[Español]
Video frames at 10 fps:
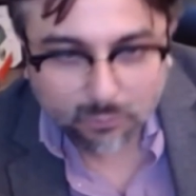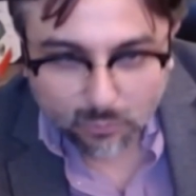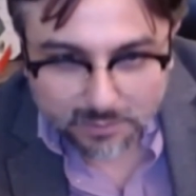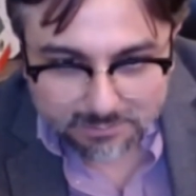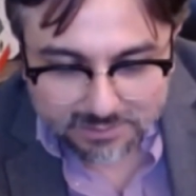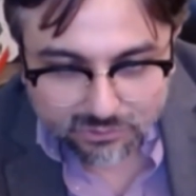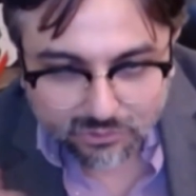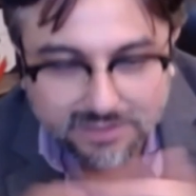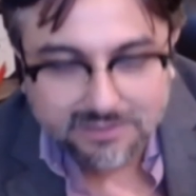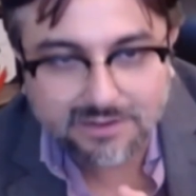bien
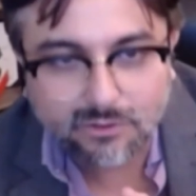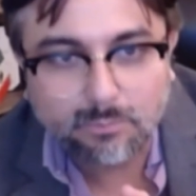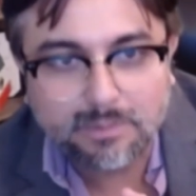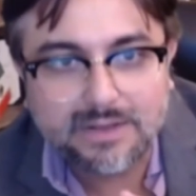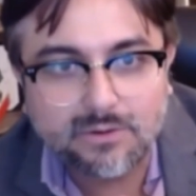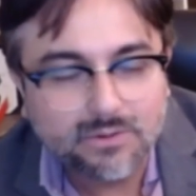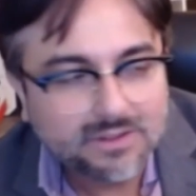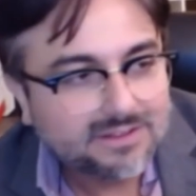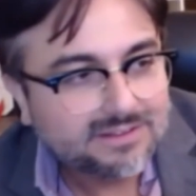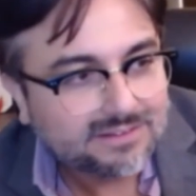mencionas, querido Paco,
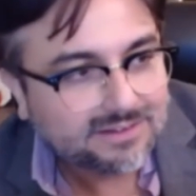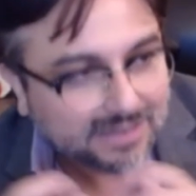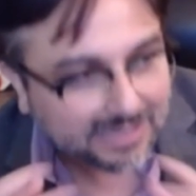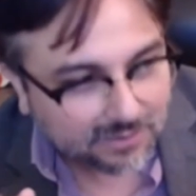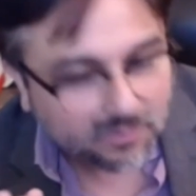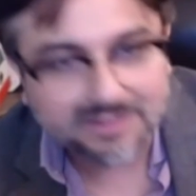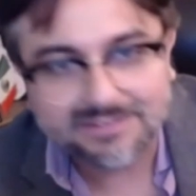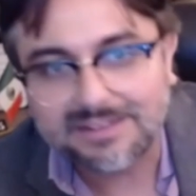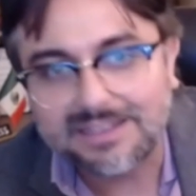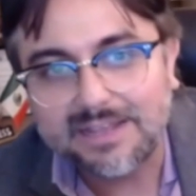creo que
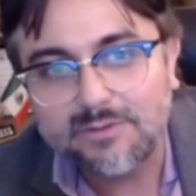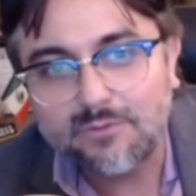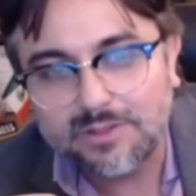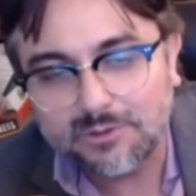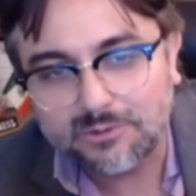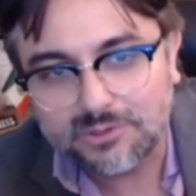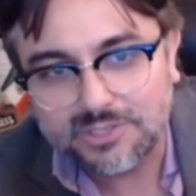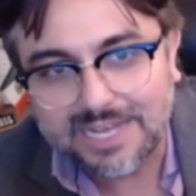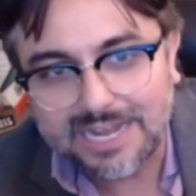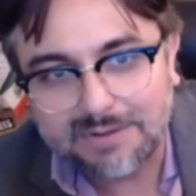seguirá inflando a Xochitl
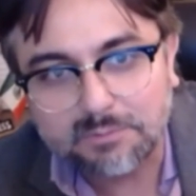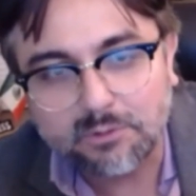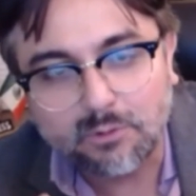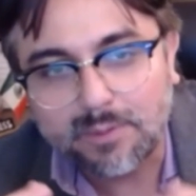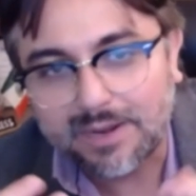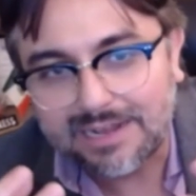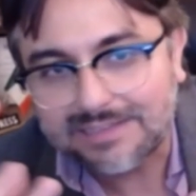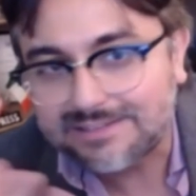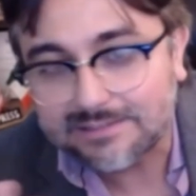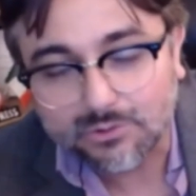Gálvez, pero para la
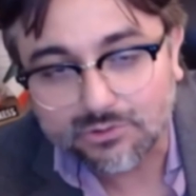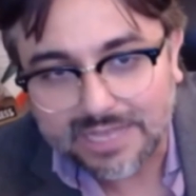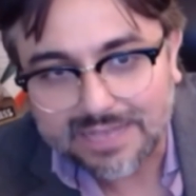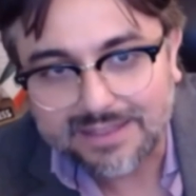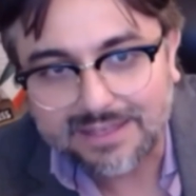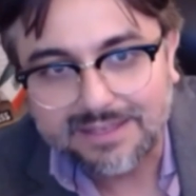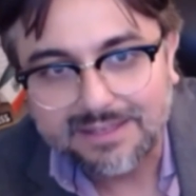chistosada,